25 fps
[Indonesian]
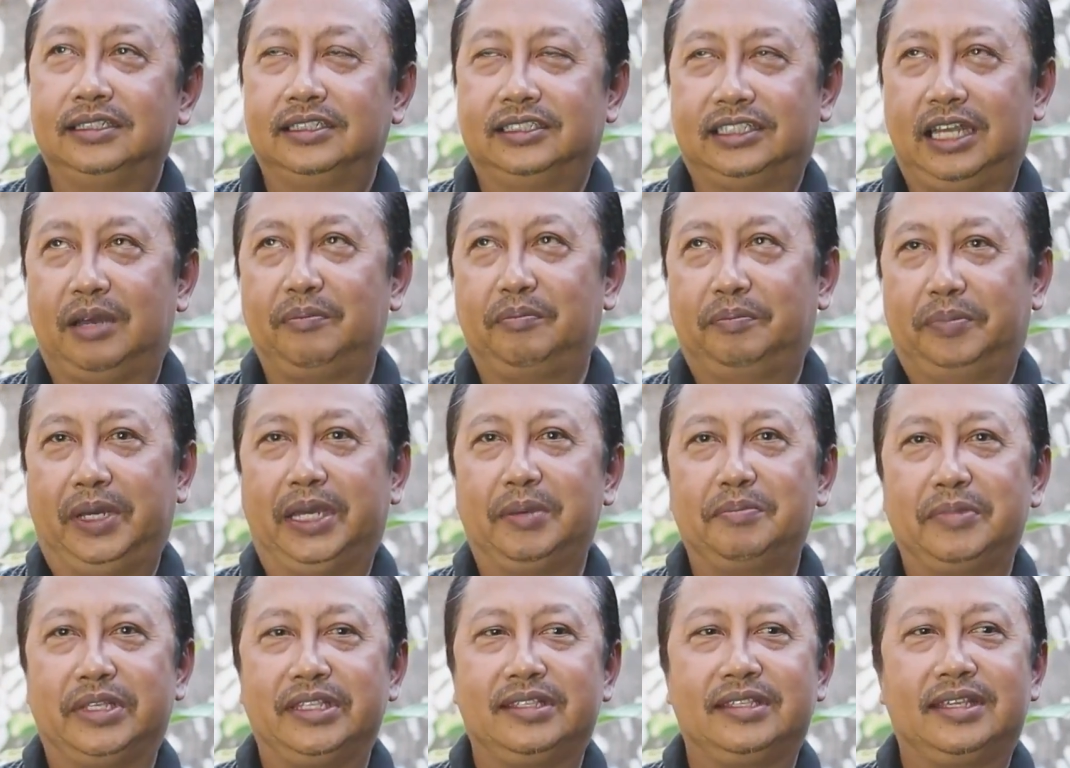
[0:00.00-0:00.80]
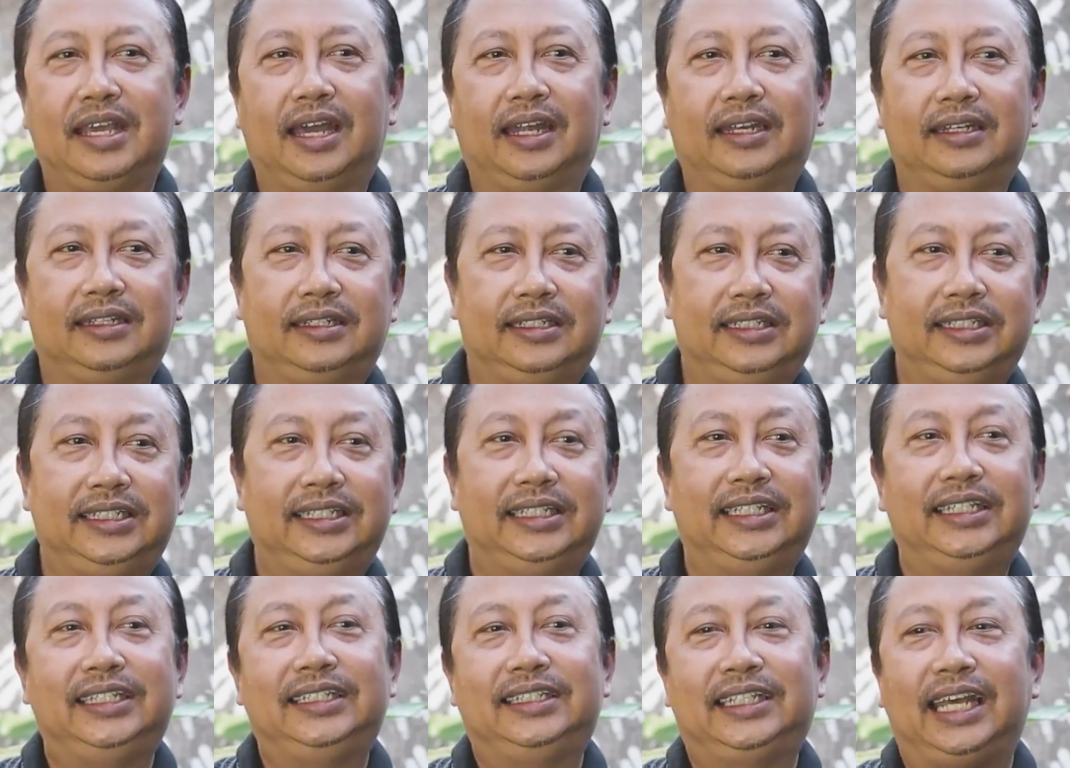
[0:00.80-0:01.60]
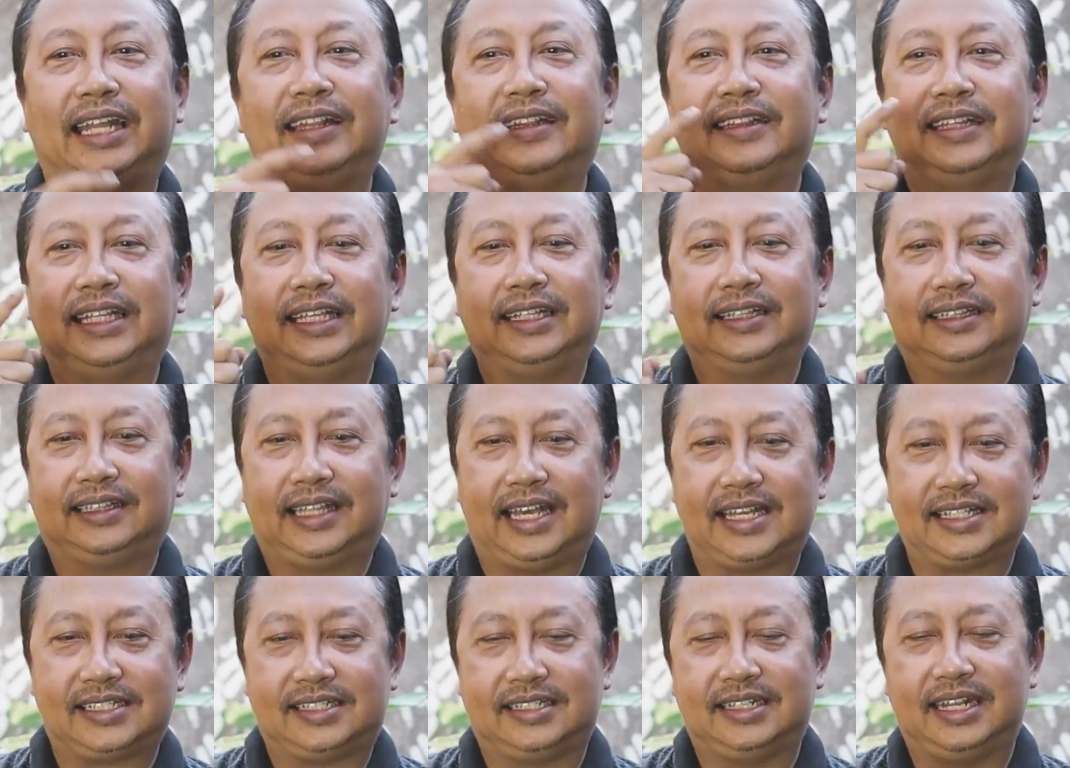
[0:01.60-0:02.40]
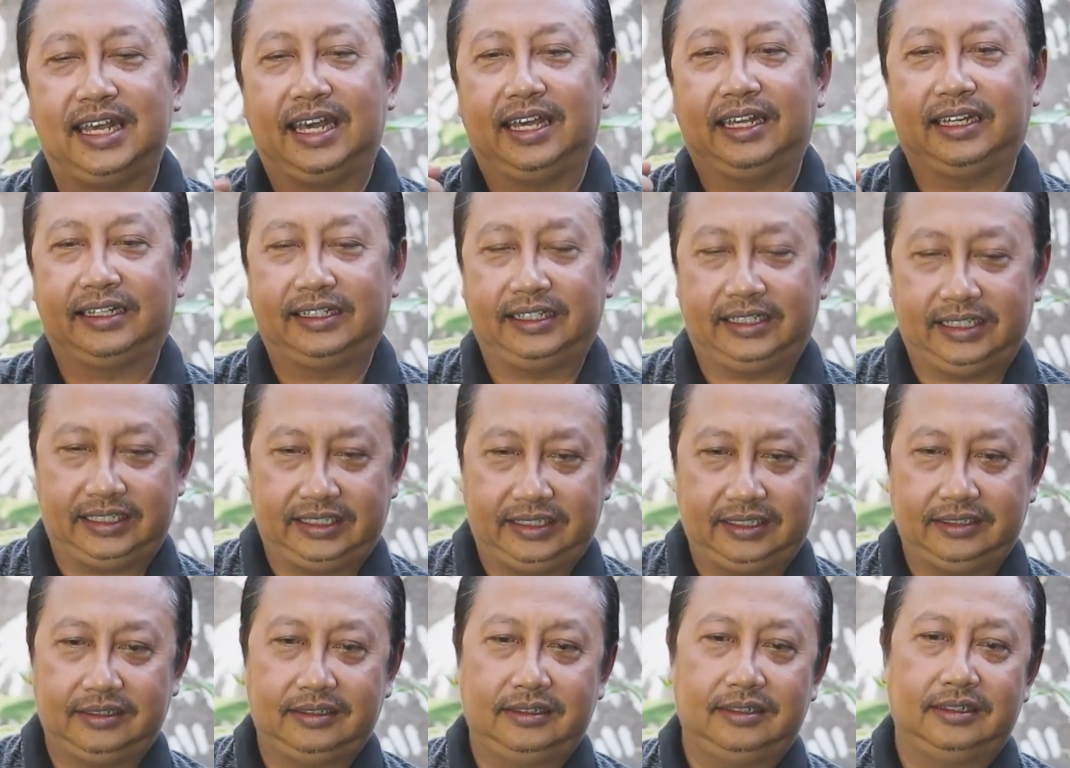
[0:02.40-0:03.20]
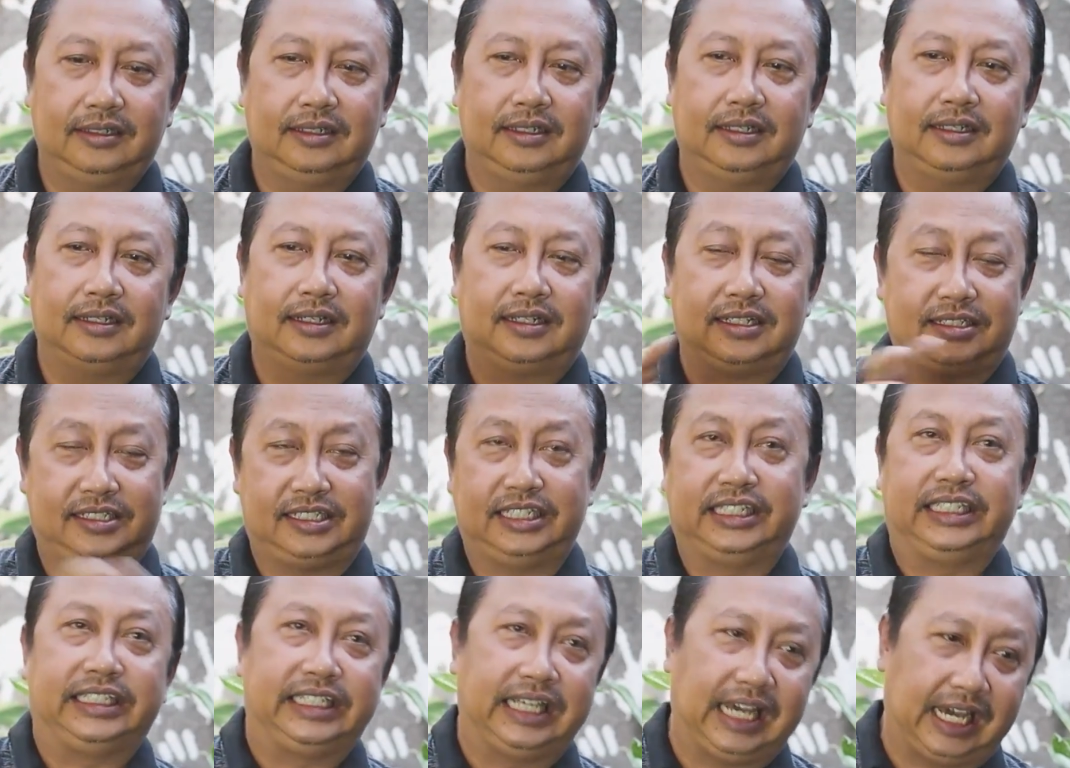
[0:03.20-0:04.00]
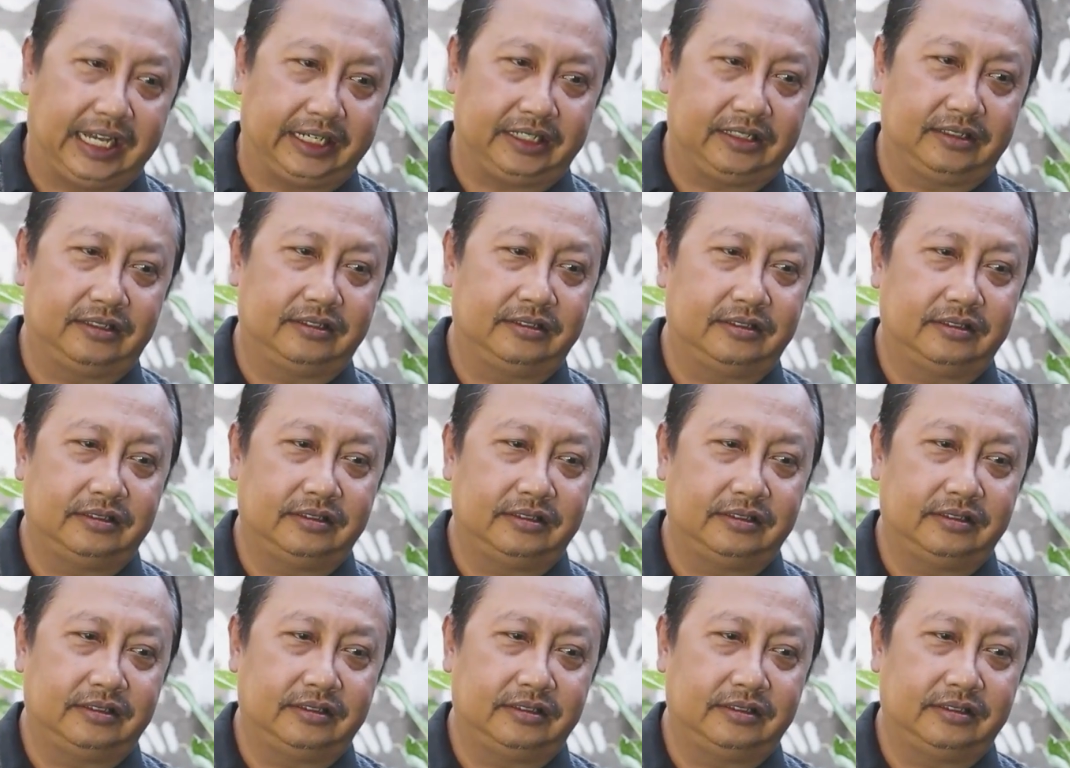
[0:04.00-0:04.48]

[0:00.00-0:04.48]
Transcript: sampai menjadi identitas dari kesenian